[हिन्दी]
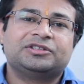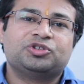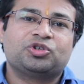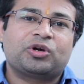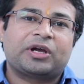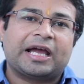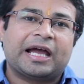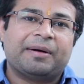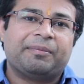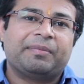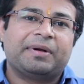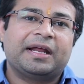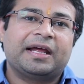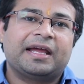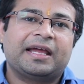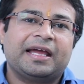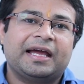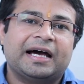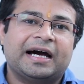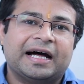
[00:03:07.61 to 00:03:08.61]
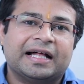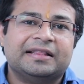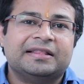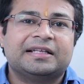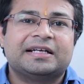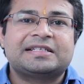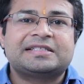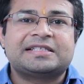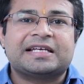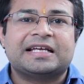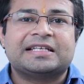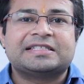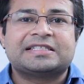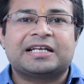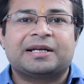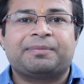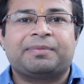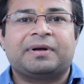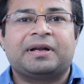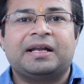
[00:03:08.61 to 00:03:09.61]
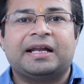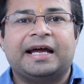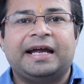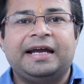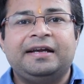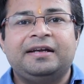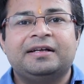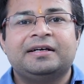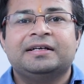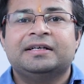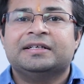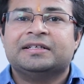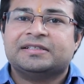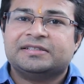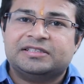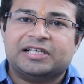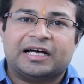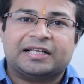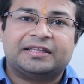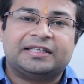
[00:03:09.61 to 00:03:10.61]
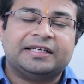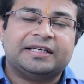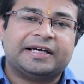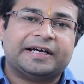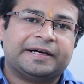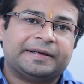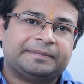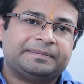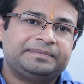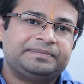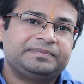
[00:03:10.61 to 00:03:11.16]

जो कैमरे के अंदर सेंसर पर लाइट जाती है